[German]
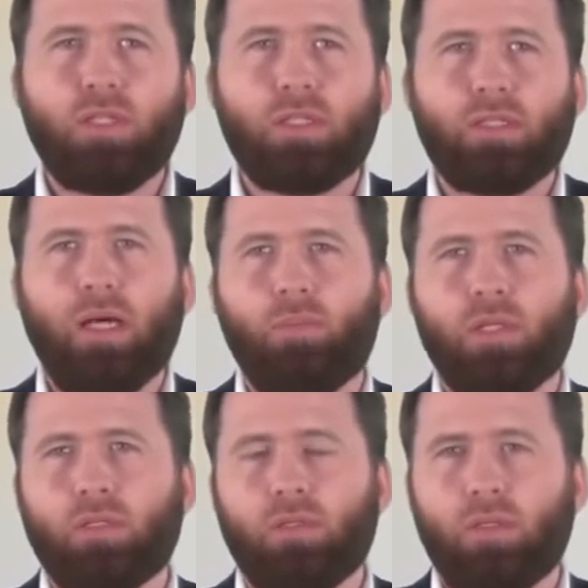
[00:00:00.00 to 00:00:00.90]
abschließend
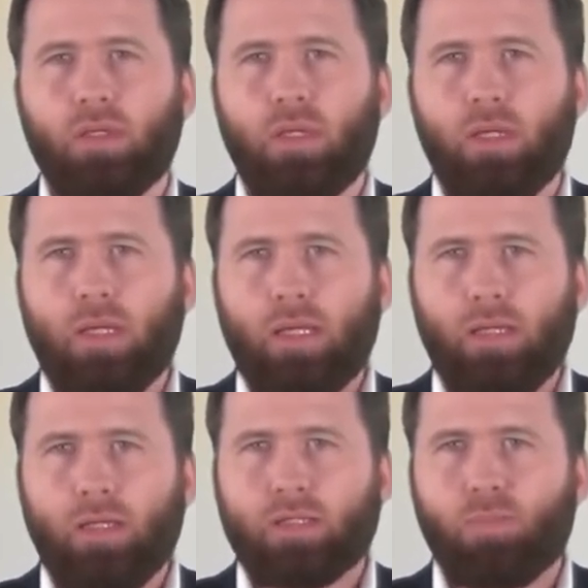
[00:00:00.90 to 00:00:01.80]
damit,
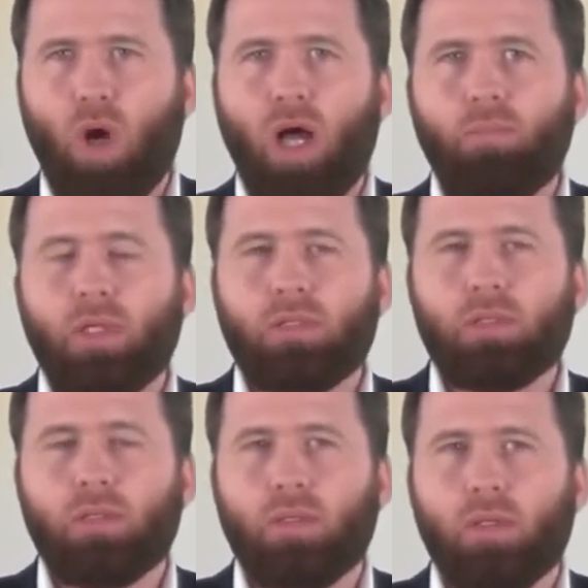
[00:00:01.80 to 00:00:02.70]
dass Mohammed